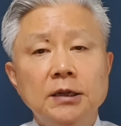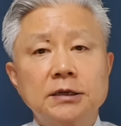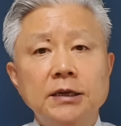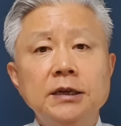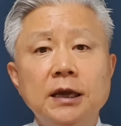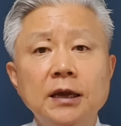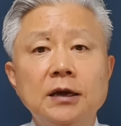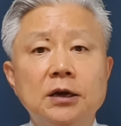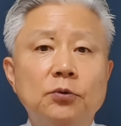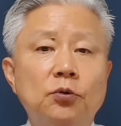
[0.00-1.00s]
자,
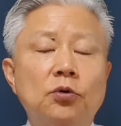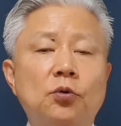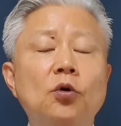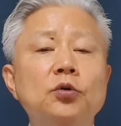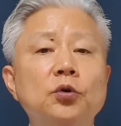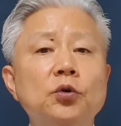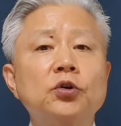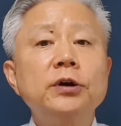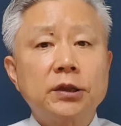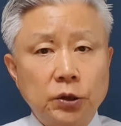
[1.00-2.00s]
이게 고도로
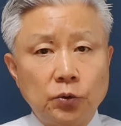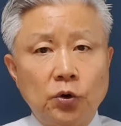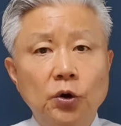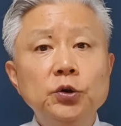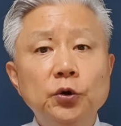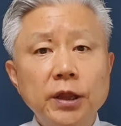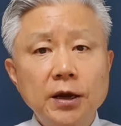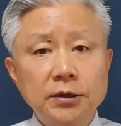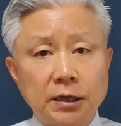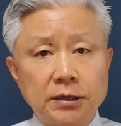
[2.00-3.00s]
기에 뜨고
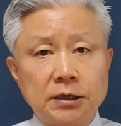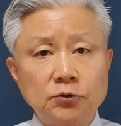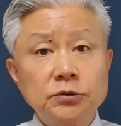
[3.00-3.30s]
의도된 거다니까.